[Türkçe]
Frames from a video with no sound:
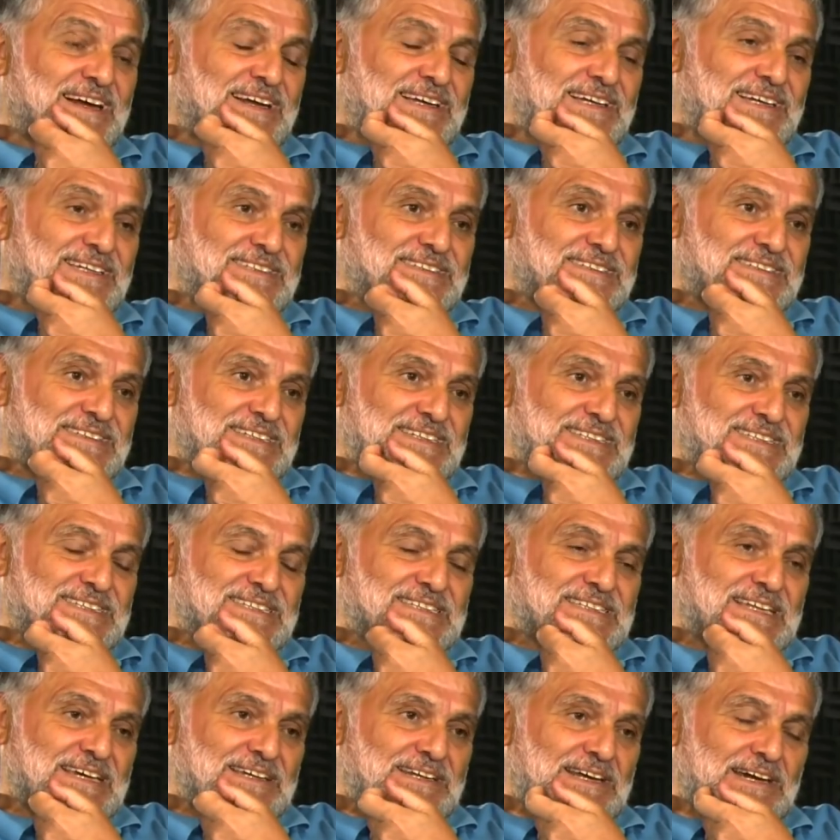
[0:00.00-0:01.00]
Vatan
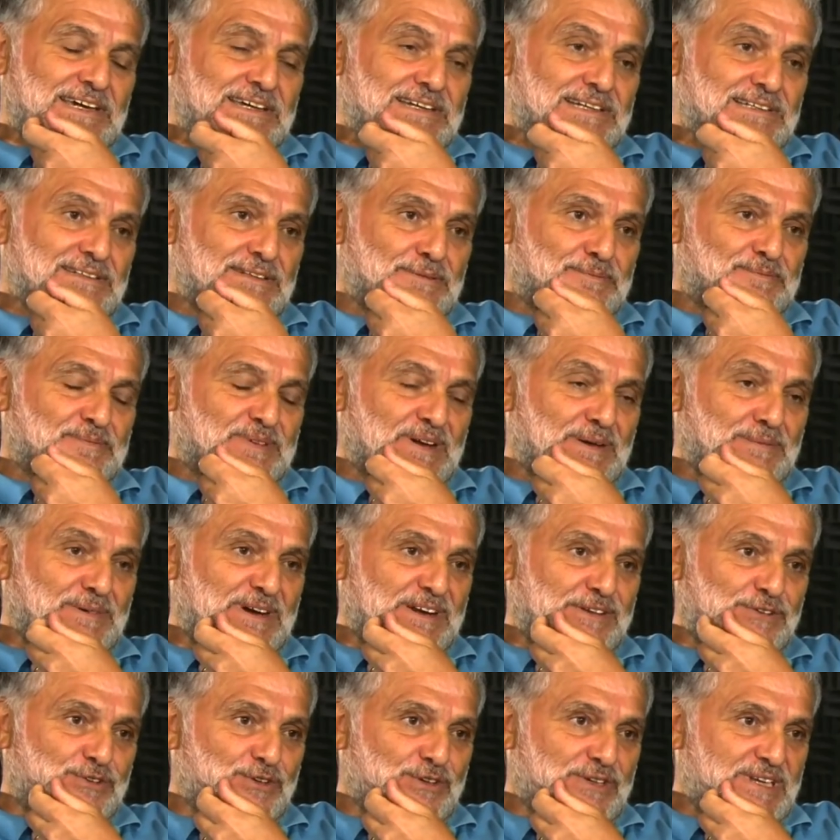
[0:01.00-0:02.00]
Gazetesi'nden ayrılıp
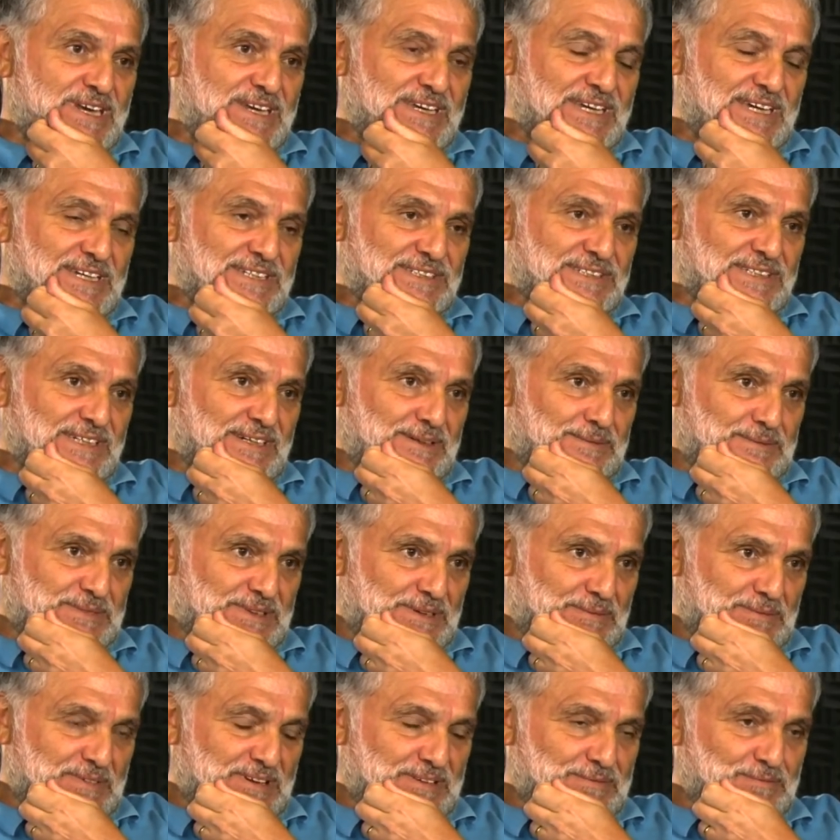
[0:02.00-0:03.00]
Habertürk'e
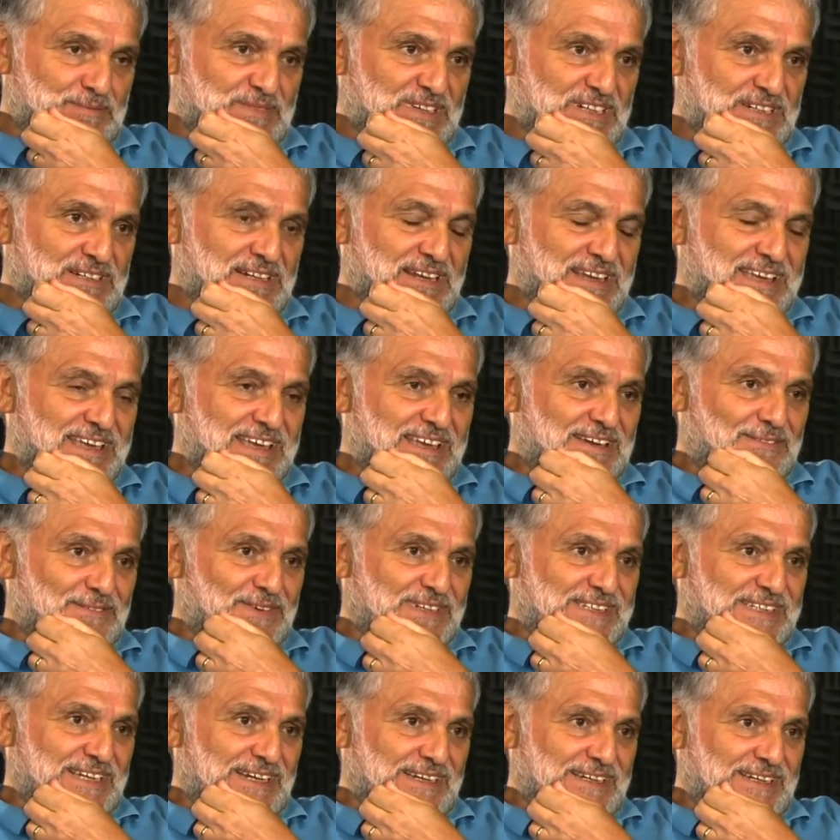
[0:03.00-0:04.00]
geçeceğim zaman bir
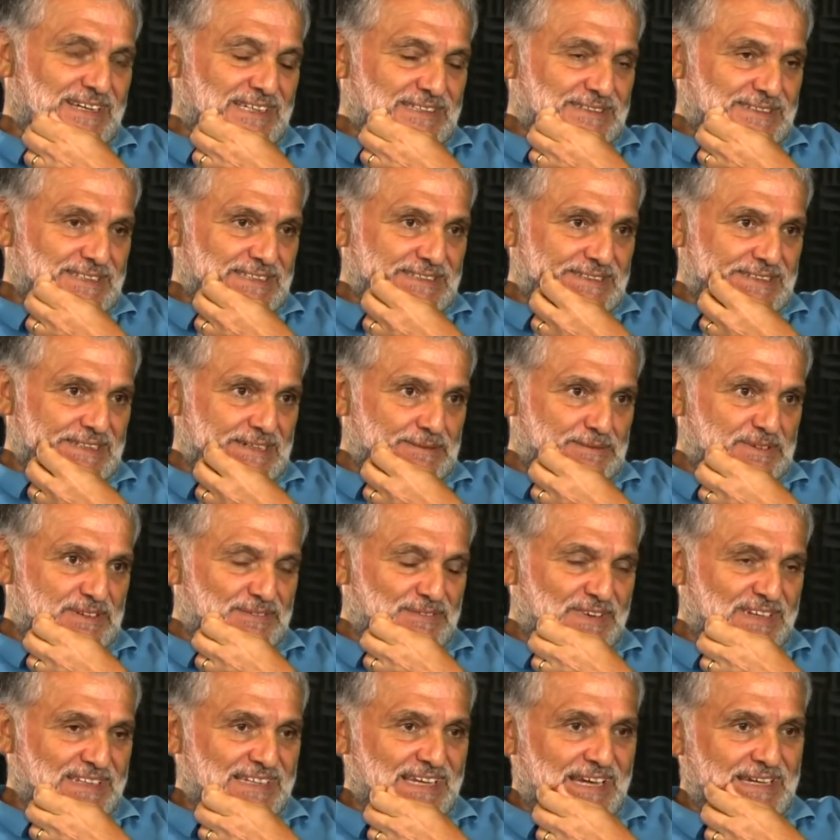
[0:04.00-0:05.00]
Vatan
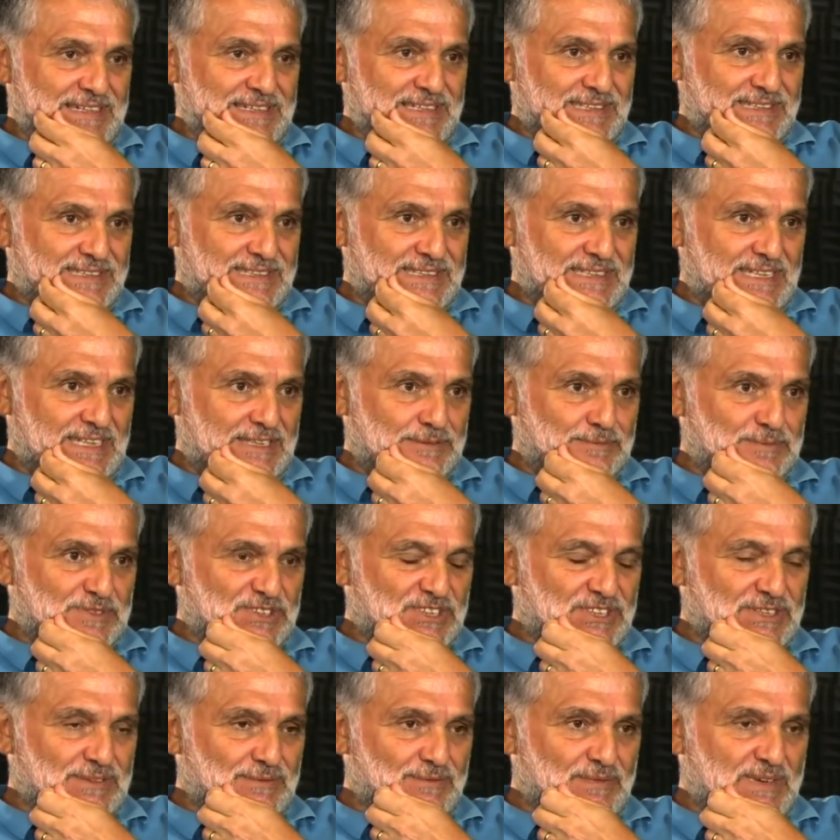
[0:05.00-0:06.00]
Gazetesi'ne bir veda yazısı
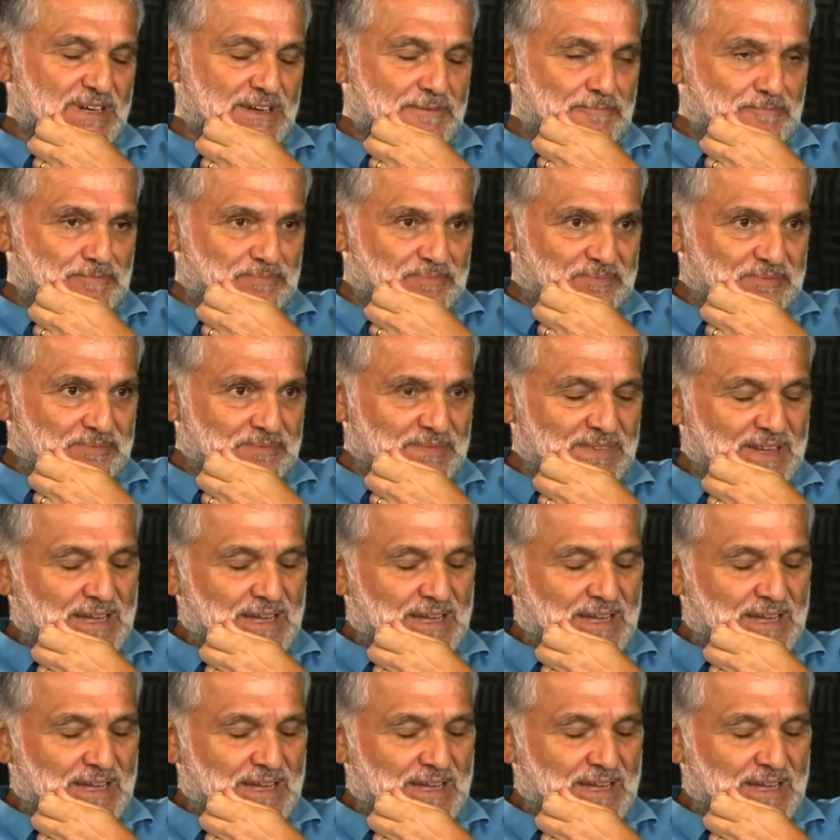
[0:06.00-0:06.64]
yazmıştım ve